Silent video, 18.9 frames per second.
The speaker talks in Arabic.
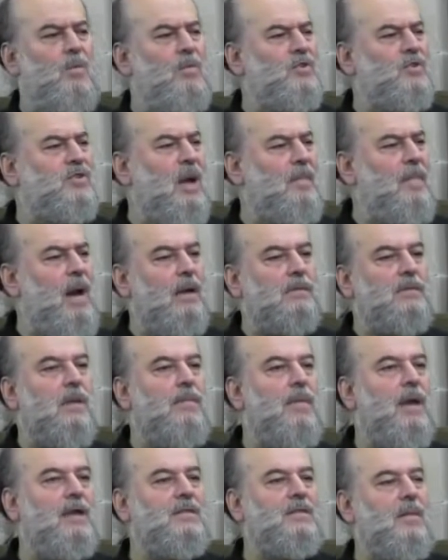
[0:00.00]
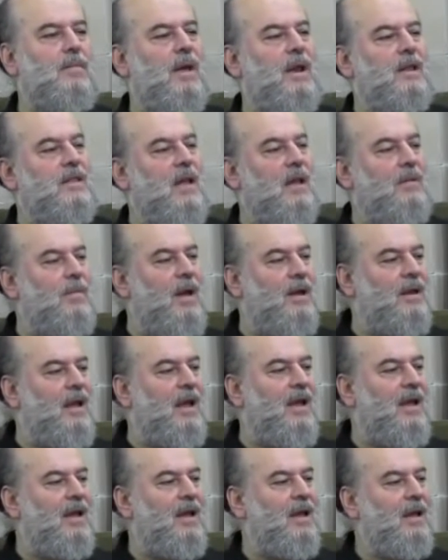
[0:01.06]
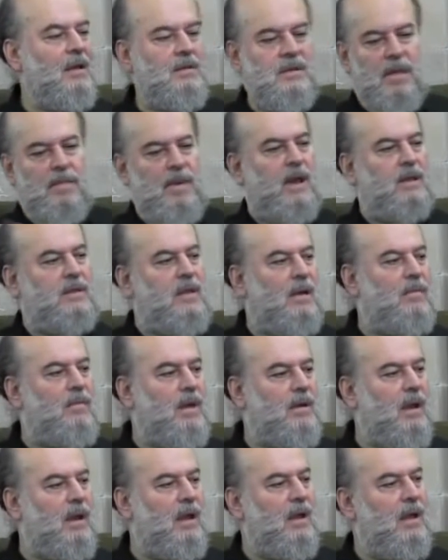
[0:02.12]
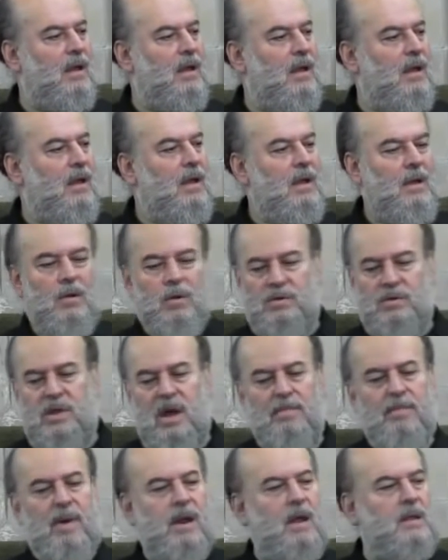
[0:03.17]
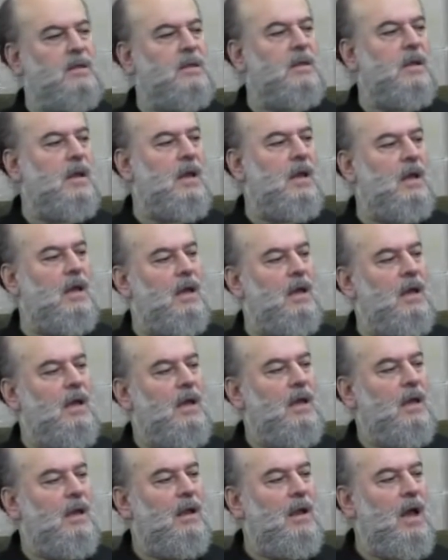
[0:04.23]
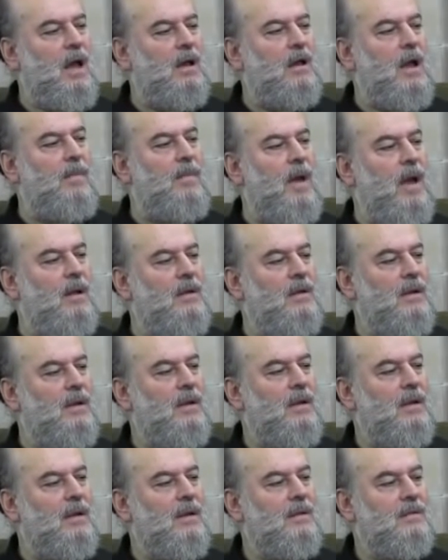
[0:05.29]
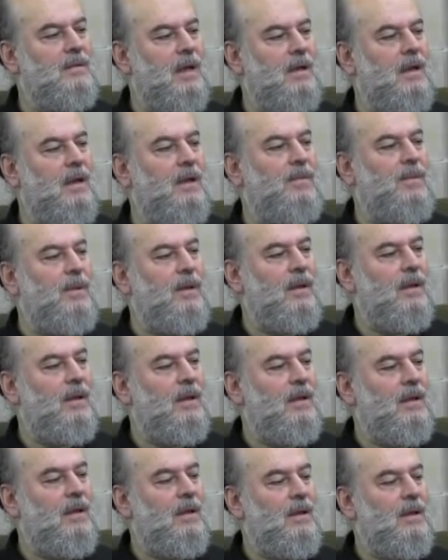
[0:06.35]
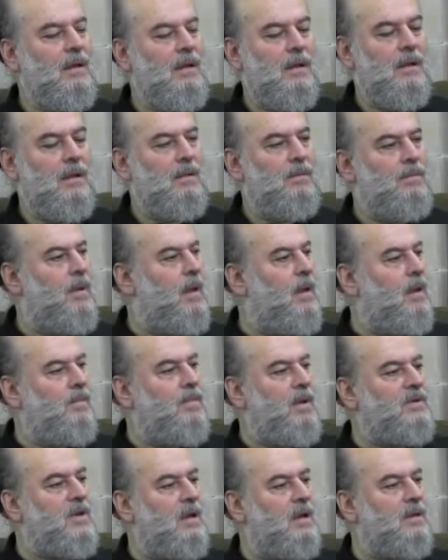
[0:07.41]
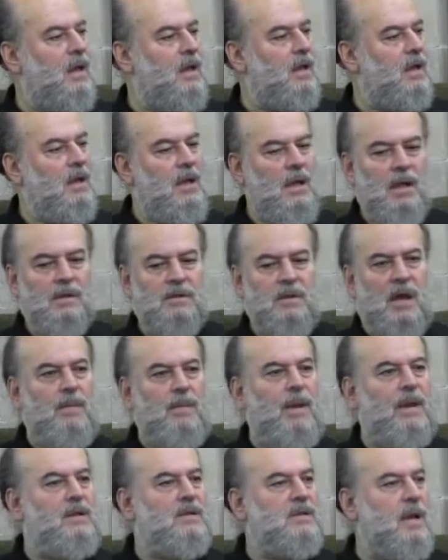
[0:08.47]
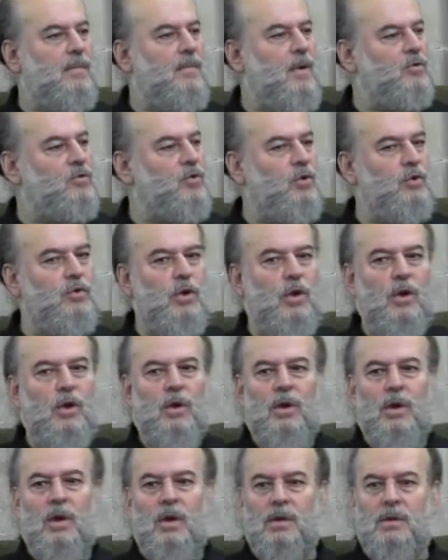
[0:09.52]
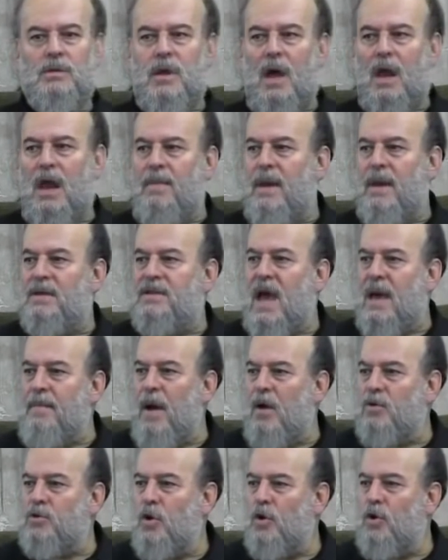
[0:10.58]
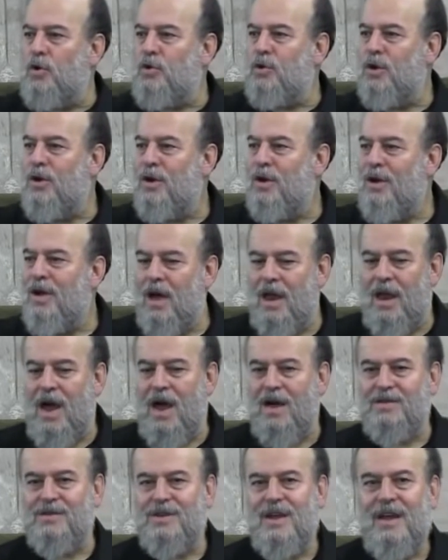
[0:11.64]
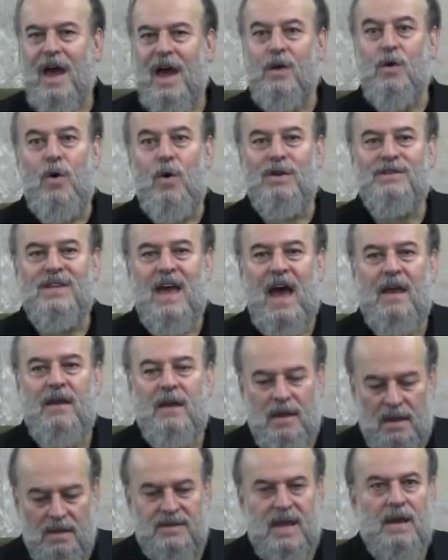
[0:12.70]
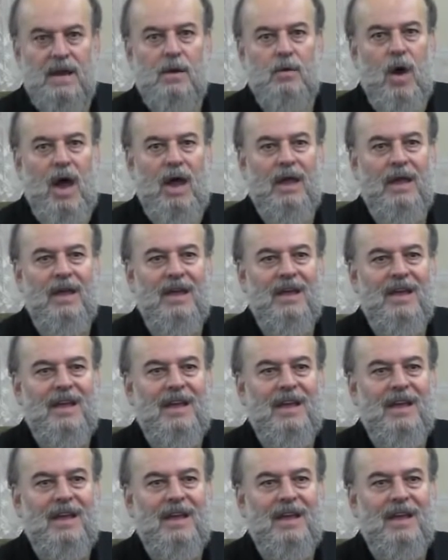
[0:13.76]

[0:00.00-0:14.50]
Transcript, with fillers: ومش دمار طب ما هي دمرت المانيا دمرت المانيا ودمرت آه، اليابان طيب ببساطه طالما الانسان موجود طالما الانسان موجود خلاص انو انسان انسان الواعي